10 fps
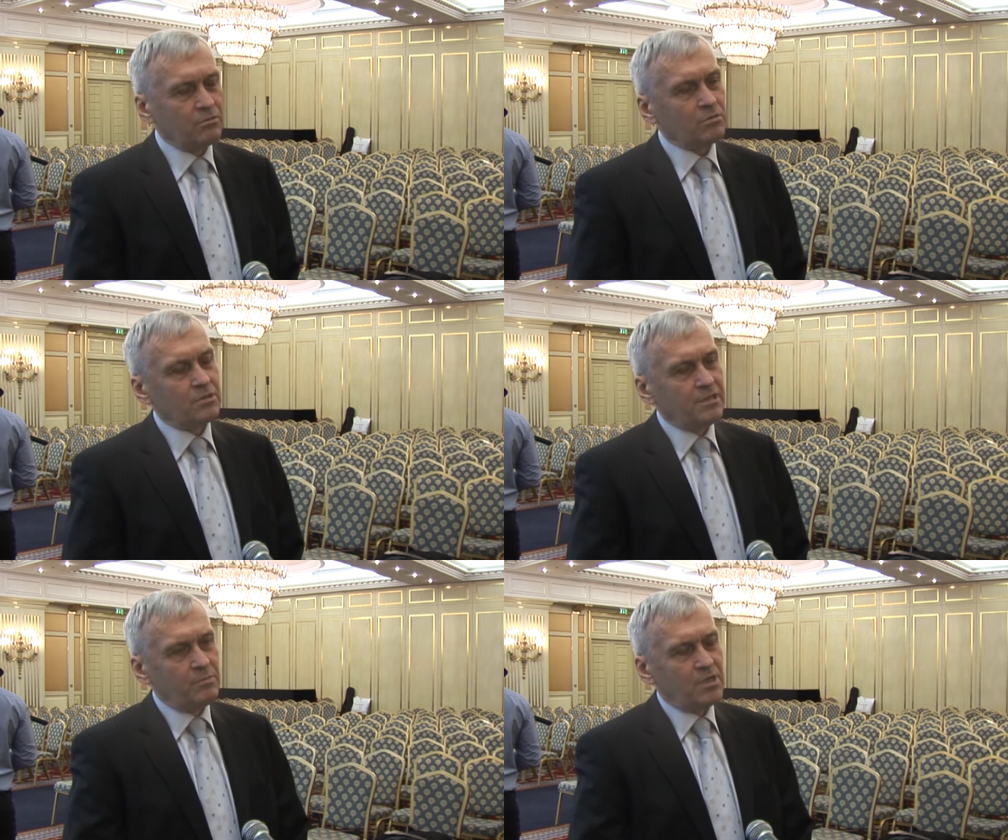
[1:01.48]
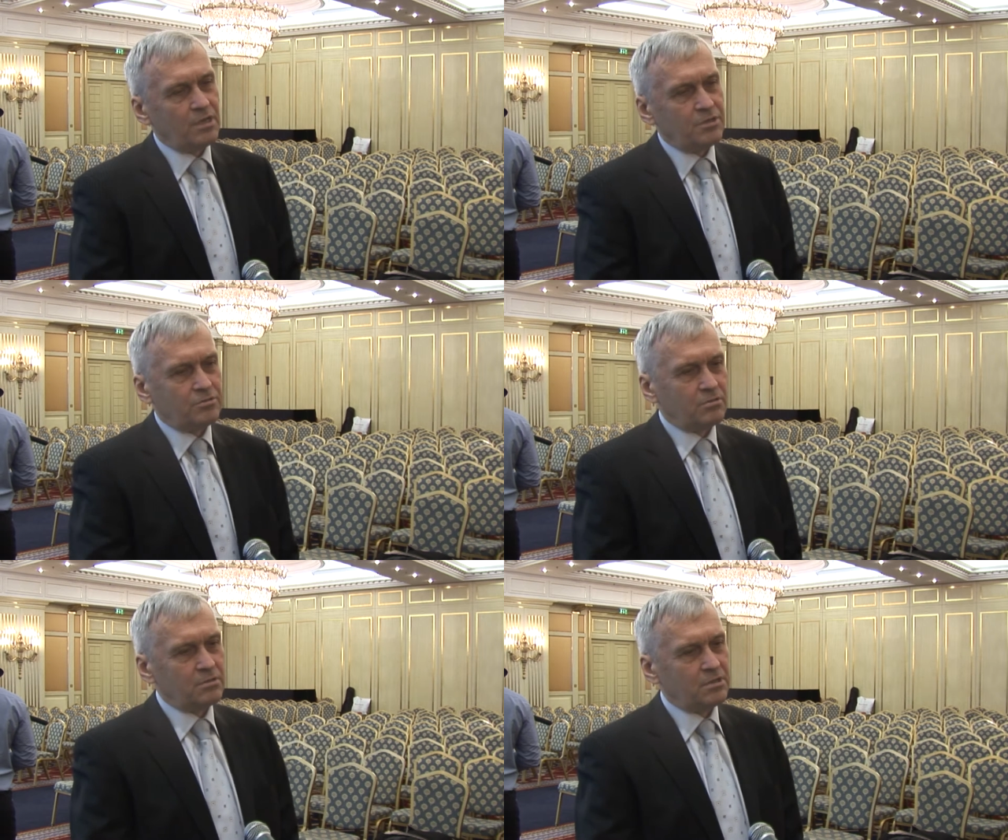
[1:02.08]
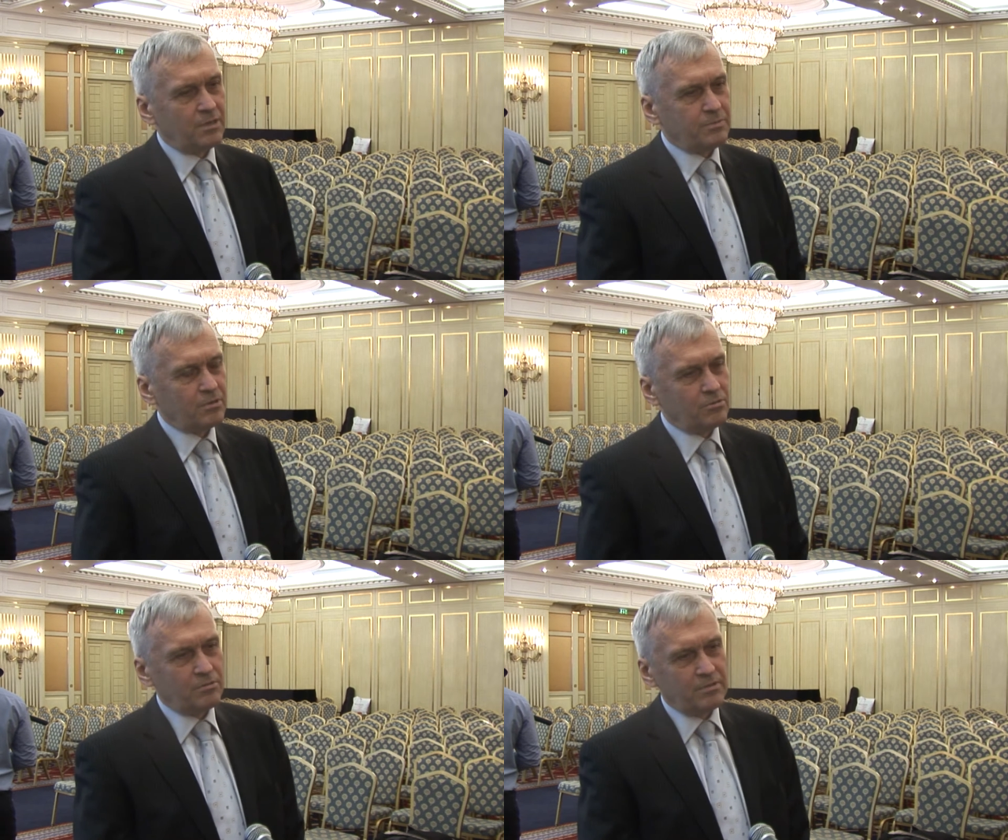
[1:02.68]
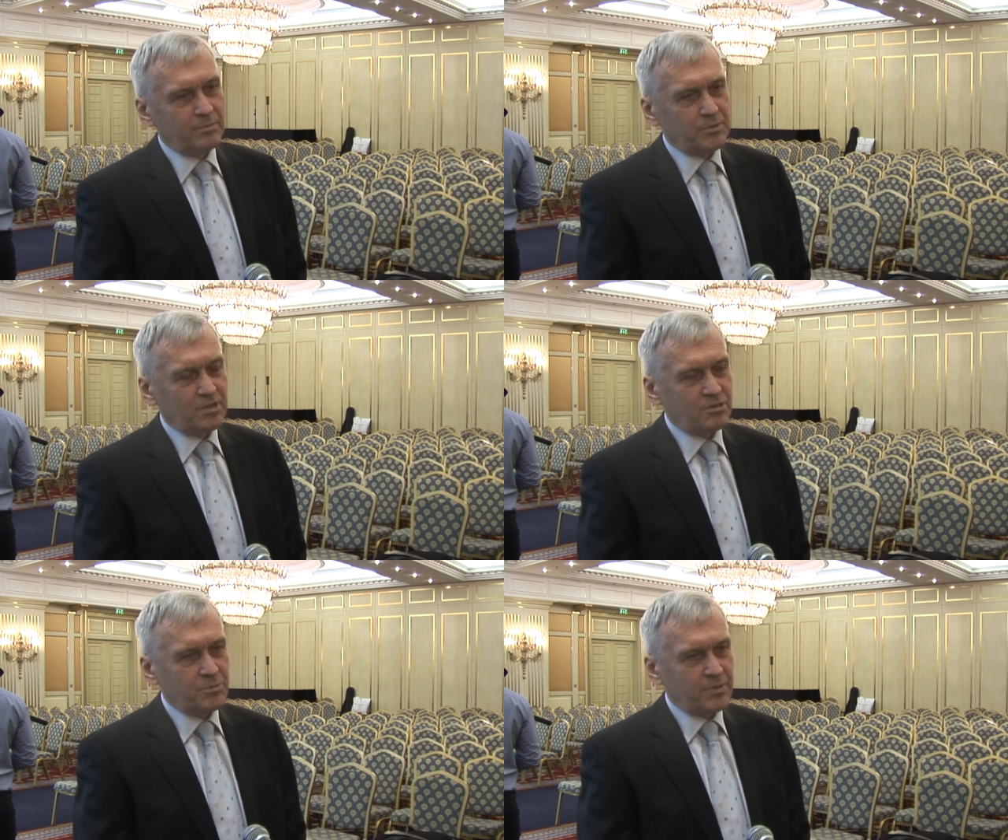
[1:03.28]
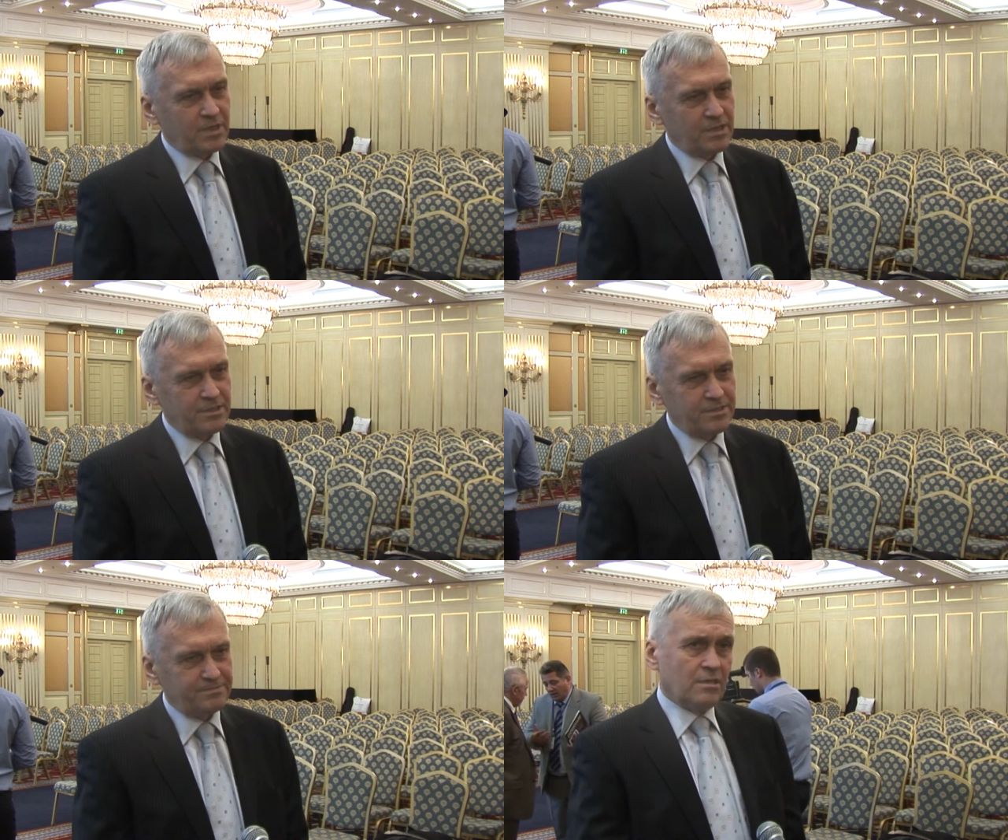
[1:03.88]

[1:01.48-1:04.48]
вот для меня еще этап, который я пытаюсь проходить.